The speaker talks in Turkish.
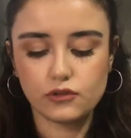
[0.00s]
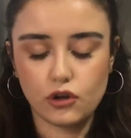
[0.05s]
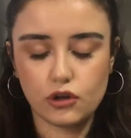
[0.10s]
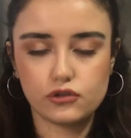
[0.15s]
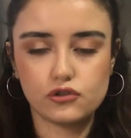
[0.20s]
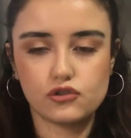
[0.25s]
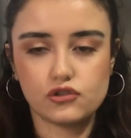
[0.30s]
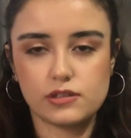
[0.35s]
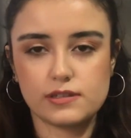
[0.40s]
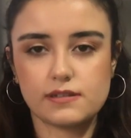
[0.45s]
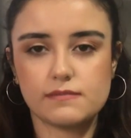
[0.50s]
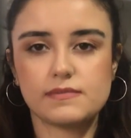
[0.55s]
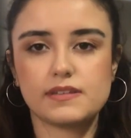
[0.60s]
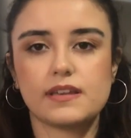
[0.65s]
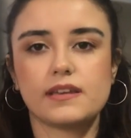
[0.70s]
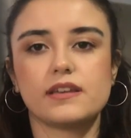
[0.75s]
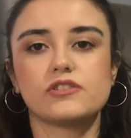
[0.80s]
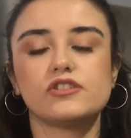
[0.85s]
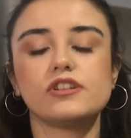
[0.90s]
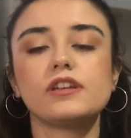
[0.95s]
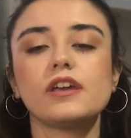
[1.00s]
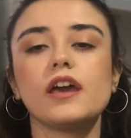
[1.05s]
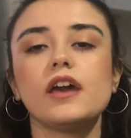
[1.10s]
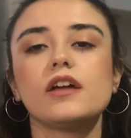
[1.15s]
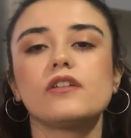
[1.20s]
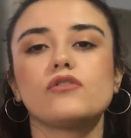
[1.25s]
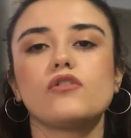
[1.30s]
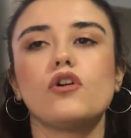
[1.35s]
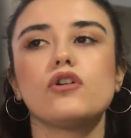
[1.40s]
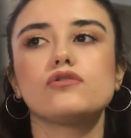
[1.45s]
Dördüncü dizimize geçtik.
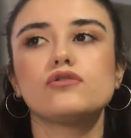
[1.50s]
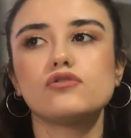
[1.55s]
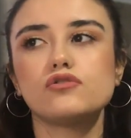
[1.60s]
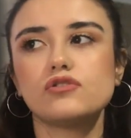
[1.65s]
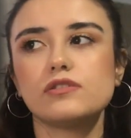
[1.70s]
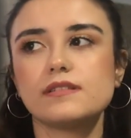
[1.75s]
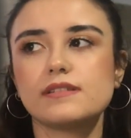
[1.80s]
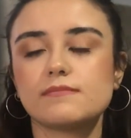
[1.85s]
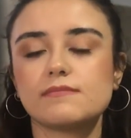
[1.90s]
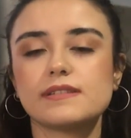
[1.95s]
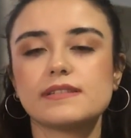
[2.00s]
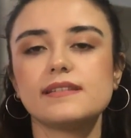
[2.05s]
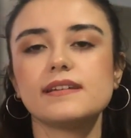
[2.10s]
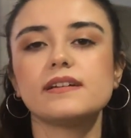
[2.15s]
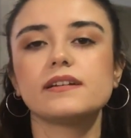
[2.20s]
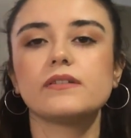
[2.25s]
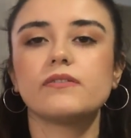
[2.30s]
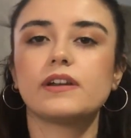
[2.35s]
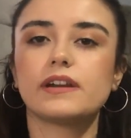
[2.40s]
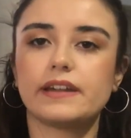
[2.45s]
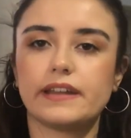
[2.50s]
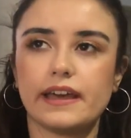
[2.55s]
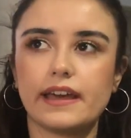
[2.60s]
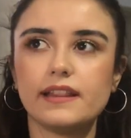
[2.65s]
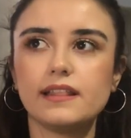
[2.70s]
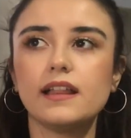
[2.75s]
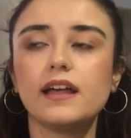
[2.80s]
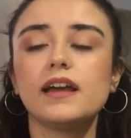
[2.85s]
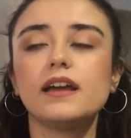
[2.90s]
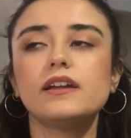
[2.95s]
Dördüncü dizimiz de
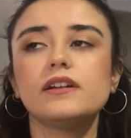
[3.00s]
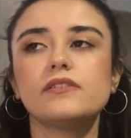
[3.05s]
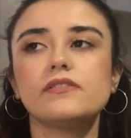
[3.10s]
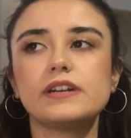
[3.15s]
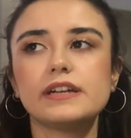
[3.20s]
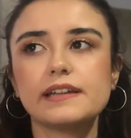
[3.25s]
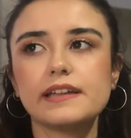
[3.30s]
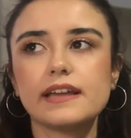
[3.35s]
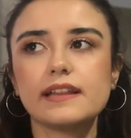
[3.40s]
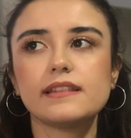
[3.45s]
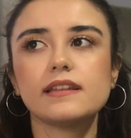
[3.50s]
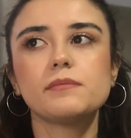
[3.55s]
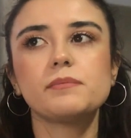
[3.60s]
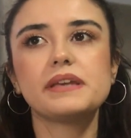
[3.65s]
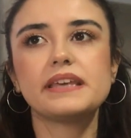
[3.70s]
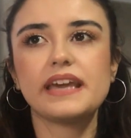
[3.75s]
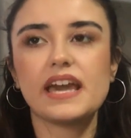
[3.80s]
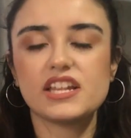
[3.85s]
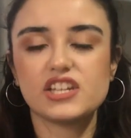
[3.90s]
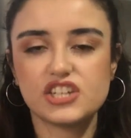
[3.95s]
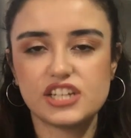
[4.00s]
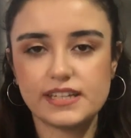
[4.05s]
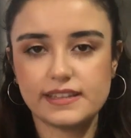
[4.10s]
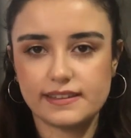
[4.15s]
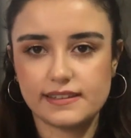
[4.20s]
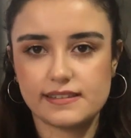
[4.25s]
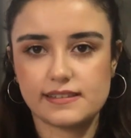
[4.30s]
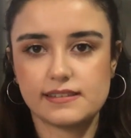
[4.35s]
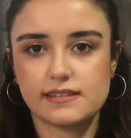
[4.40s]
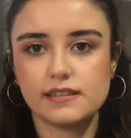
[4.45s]
Riverdale. Riverdale'da bir
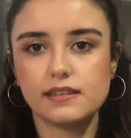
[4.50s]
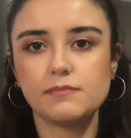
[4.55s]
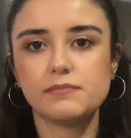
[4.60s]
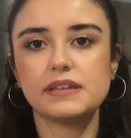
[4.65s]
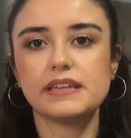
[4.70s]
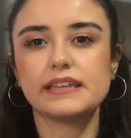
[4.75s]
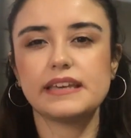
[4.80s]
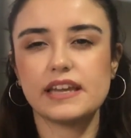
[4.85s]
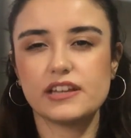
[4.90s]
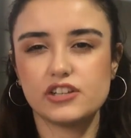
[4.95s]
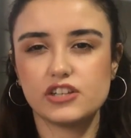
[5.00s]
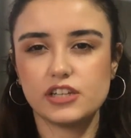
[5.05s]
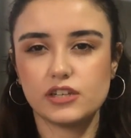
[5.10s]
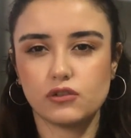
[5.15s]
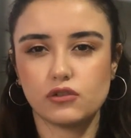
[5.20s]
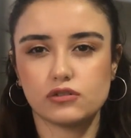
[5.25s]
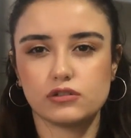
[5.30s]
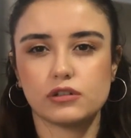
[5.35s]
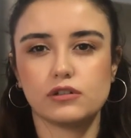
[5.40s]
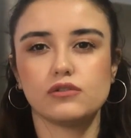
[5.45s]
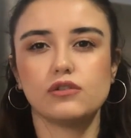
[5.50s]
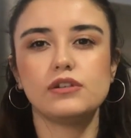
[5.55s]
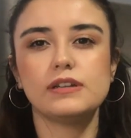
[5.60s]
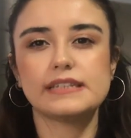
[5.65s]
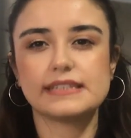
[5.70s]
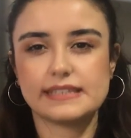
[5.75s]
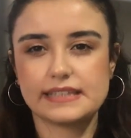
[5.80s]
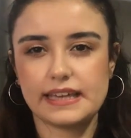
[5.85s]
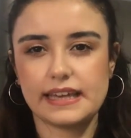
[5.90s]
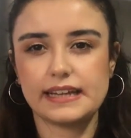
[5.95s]
gençlik dizisi. Bir gençlik konu alıyor.
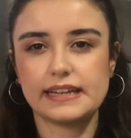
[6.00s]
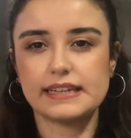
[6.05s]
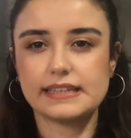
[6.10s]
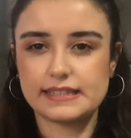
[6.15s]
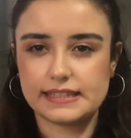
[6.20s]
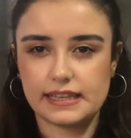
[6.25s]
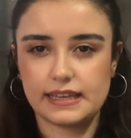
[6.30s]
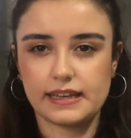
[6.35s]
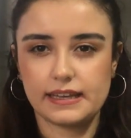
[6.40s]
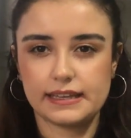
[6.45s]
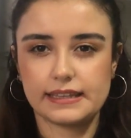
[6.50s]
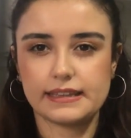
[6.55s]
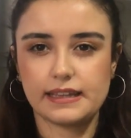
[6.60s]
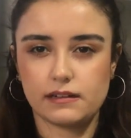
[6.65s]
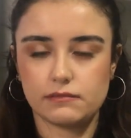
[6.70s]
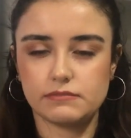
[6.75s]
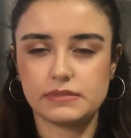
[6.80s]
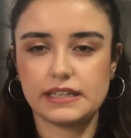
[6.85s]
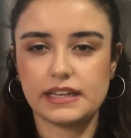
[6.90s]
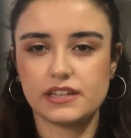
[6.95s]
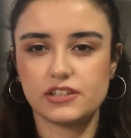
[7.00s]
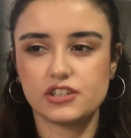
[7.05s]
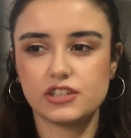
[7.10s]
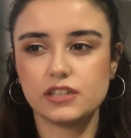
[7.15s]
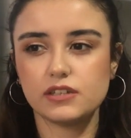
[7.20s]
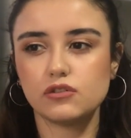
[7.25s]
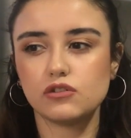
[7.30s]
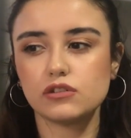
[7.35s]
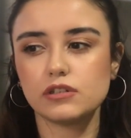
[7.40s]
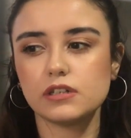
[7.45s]
Lise, liseye giden bir
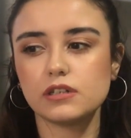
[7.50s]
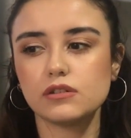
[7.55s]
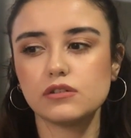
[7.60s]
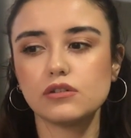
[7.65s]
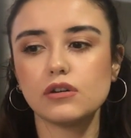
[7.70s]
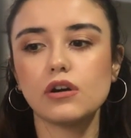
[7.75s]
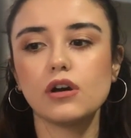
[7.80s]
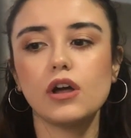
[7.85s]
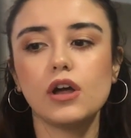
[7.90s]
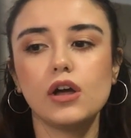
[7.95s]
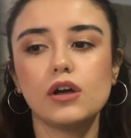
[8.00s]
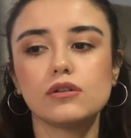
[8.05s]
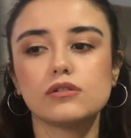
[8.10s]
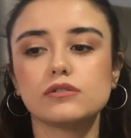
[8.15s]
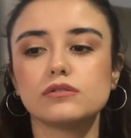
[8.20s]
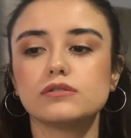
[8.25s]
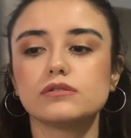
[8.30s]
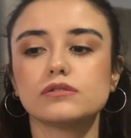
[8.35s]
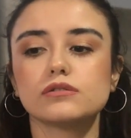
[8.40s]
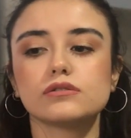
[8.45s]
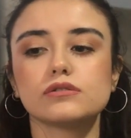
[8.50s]
gençlik konu alıyor. Ee,